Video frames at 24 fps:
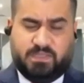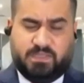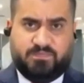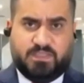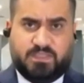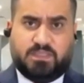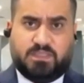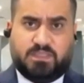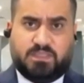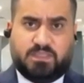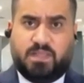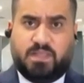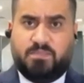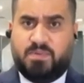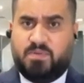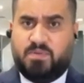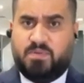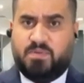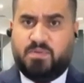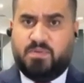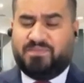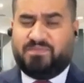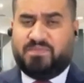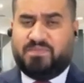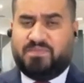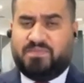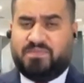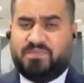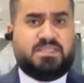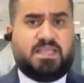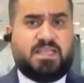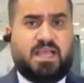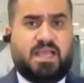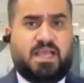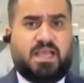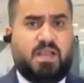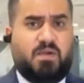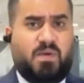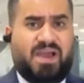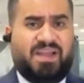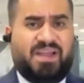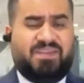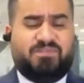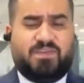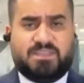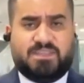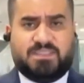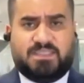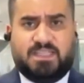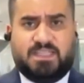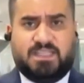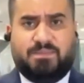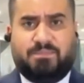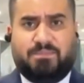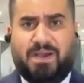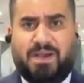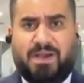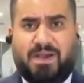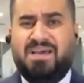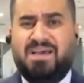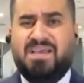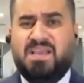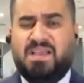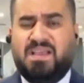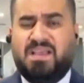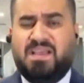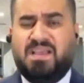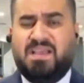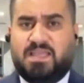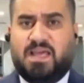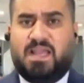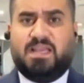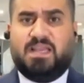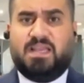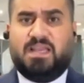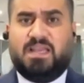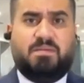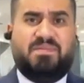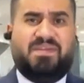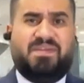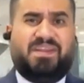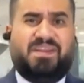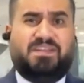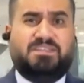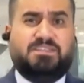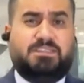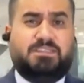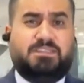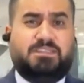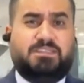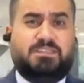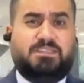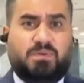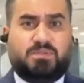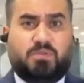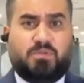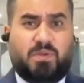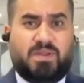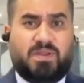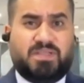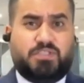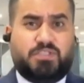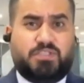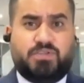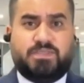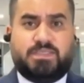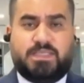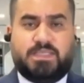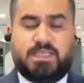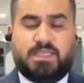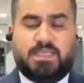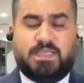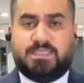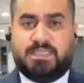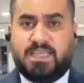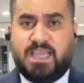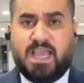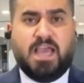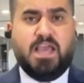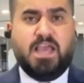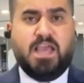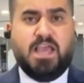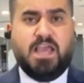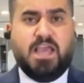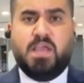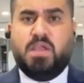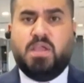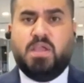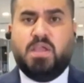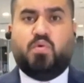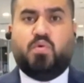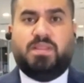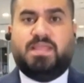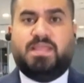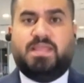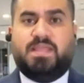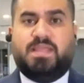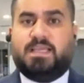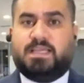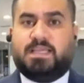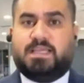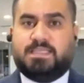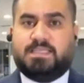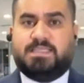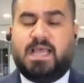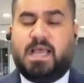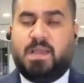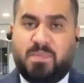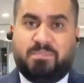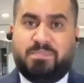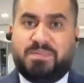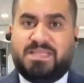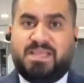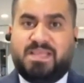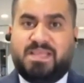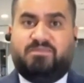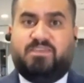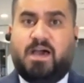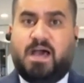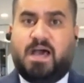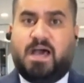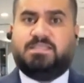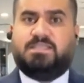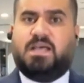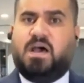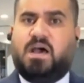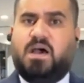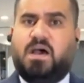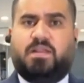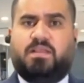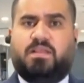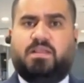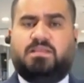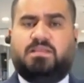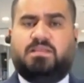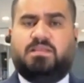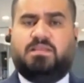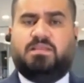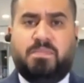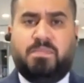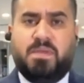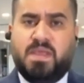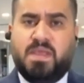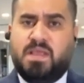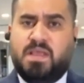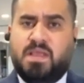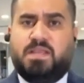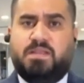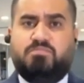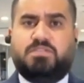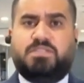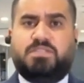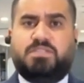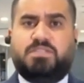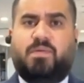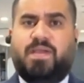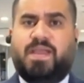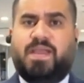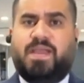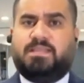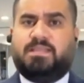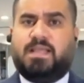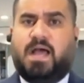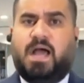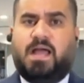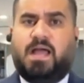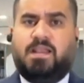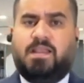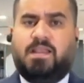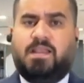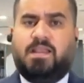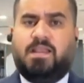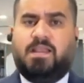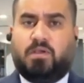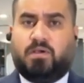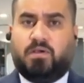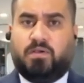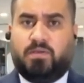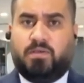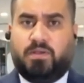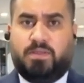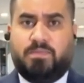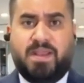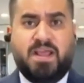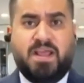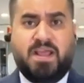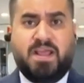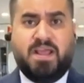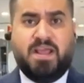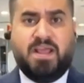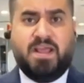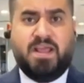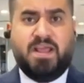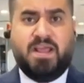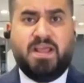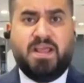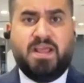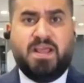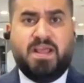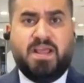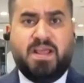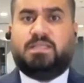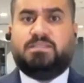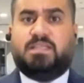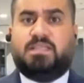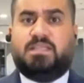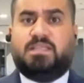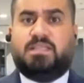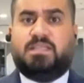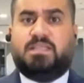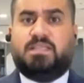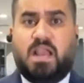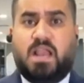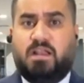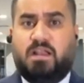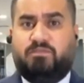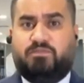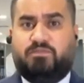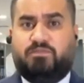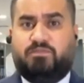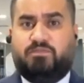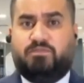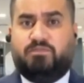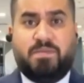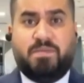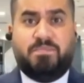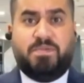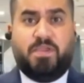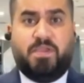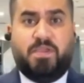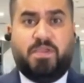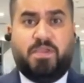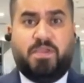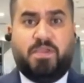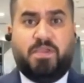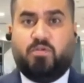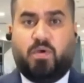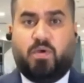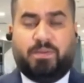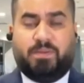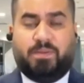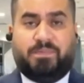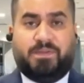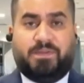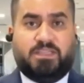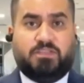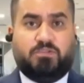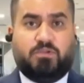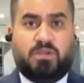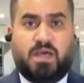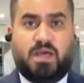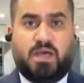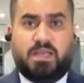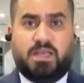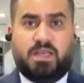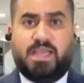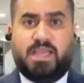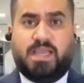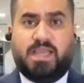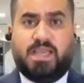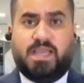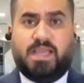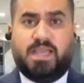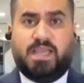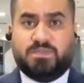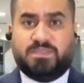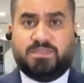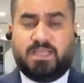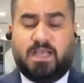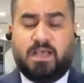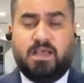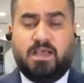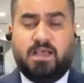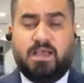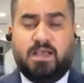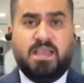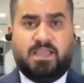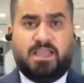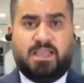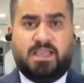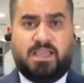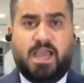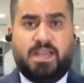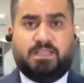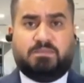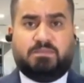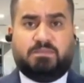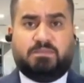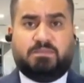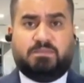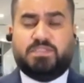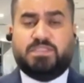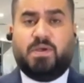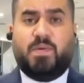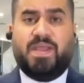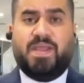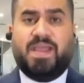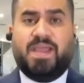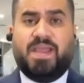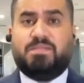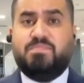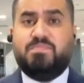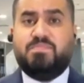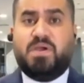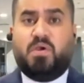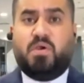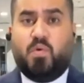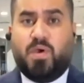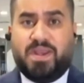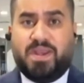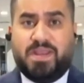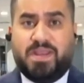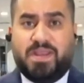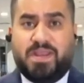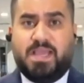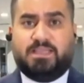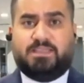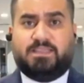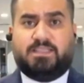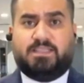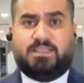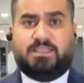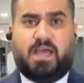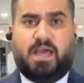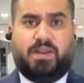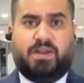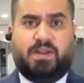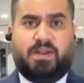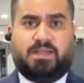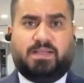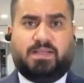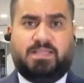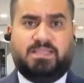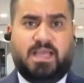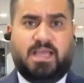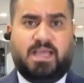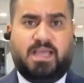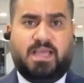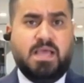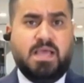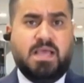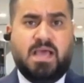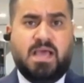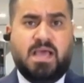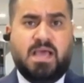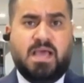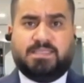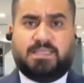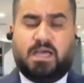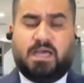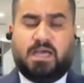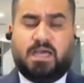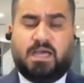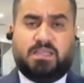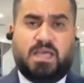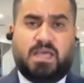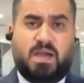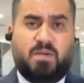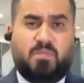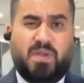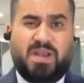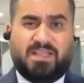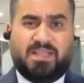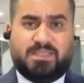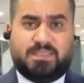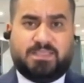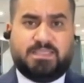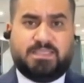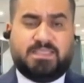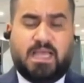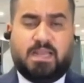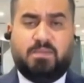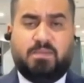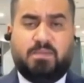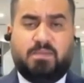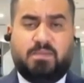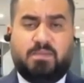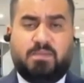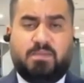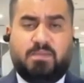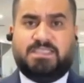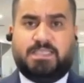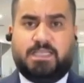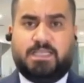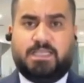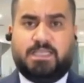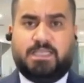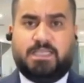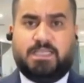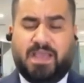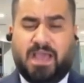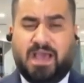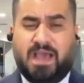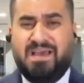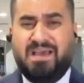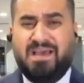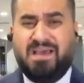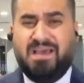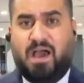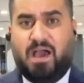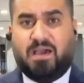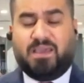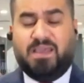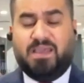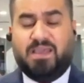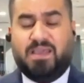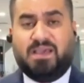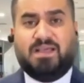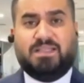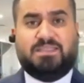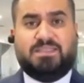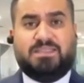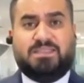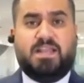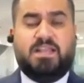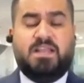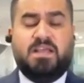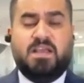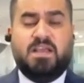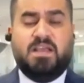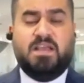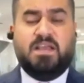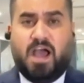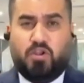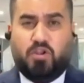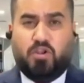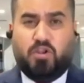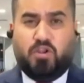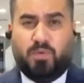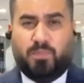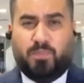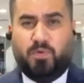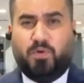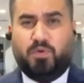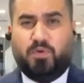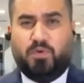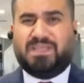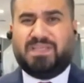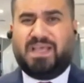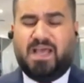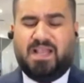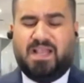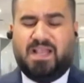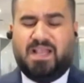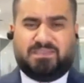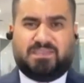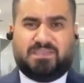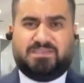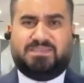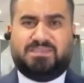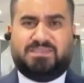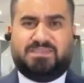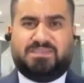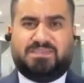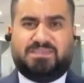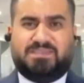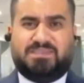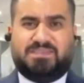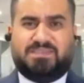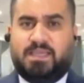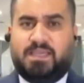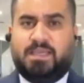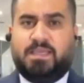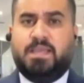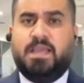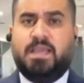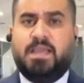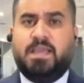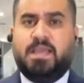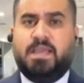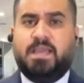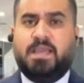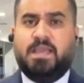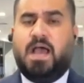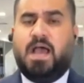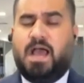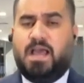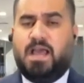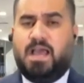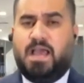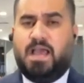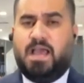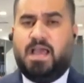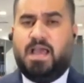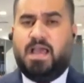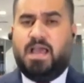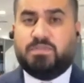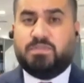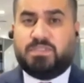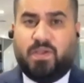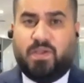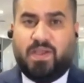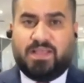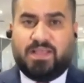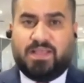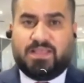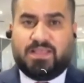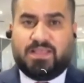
انخفضت عندنا من 1.9 الى 1.7 كذلك الامر عندي توترات جيوسياسيه كل ذلك ساهم بدفع اسعار الذهب لمستويات اعلى تقريبا نحن نتحدث عن 1842 دولار للأونصة كانت مستويات محورية تتحرك عندها أسعار الذهب ولا تزال متمسكة بها حقيقة الهبوط التصحيحي آه، إلى مستويات